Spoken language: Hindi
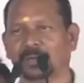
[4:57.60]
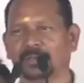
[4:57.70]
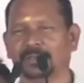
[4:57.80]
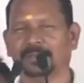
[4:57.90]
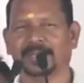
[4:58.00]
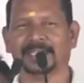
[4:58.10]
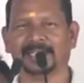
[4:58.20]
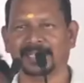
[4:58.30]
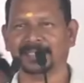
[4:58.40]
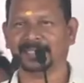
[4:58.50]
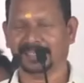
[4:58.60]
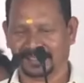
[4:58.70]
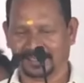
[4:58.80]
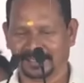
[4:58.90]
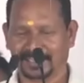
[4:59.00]
को मैं इतनी
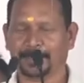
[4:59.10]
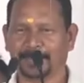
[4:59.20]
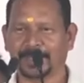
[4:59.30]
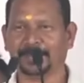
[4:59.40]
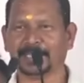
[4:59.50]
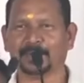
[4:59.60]
अपनी